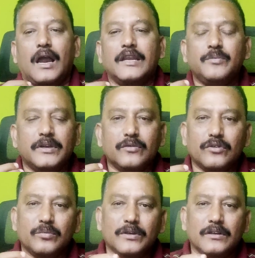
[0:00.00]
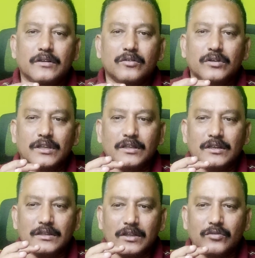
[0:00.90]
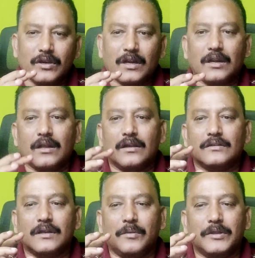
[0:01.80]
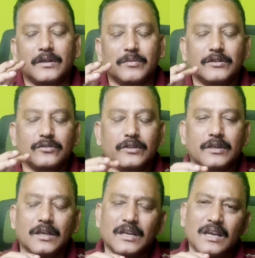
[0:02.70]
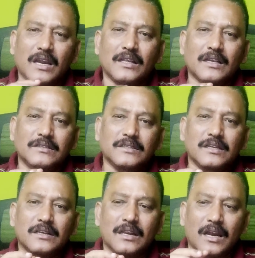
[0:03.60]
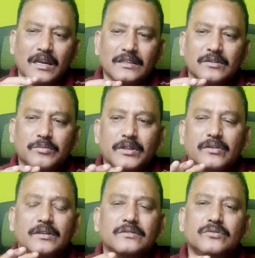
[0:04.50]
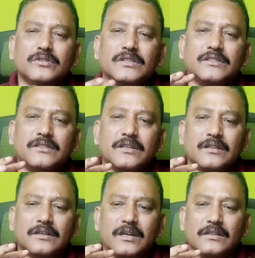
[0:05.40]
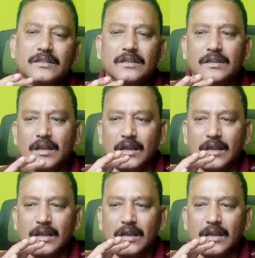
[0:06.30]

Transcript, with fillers: அடிப்படை உறுப்பினர்களை கொண்டு இதுக்கு தீர்வு காணலாம் அப்படிங்கிற மாதிரி சொல்லியிருக்காங்க அனை கட்சியில் இருக்கிற அனைத்து பதவிகளுக்கும் உட்கட்சி தேர்தல் நடத்தி